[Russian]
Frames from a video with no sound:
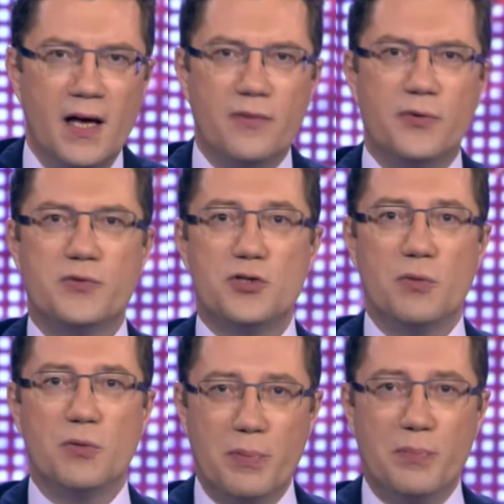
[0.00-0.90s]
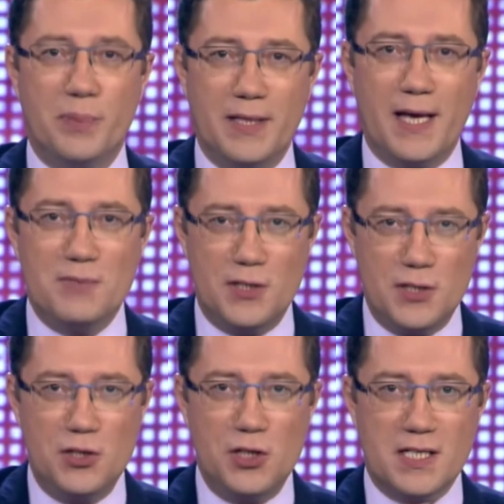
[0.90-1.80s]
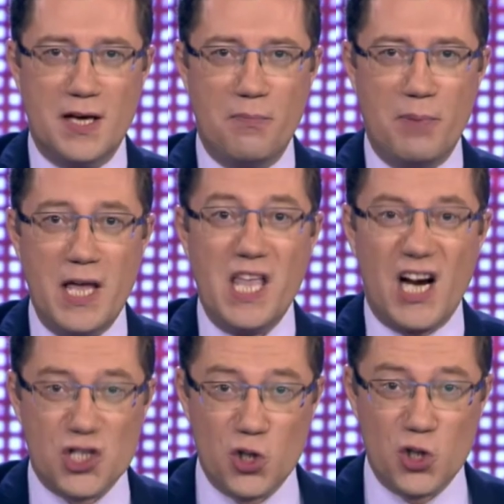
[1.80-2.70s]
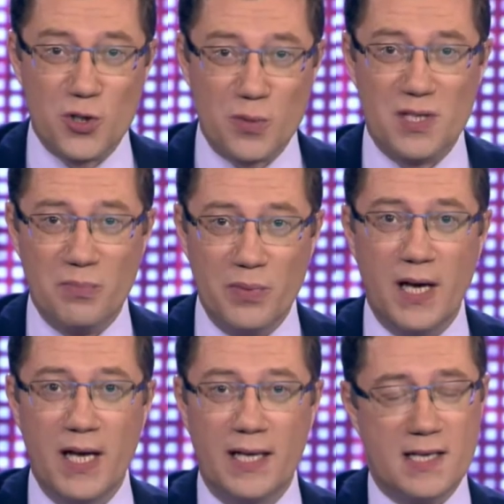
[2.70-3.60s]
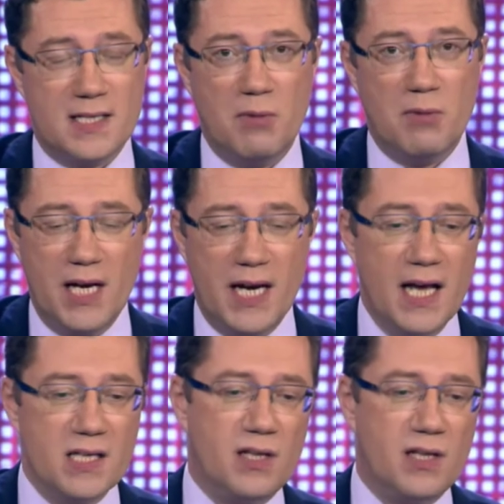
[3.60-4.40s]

вот, все, что мы пытаемся сейчас понять, а что, собственно, было на самом деле.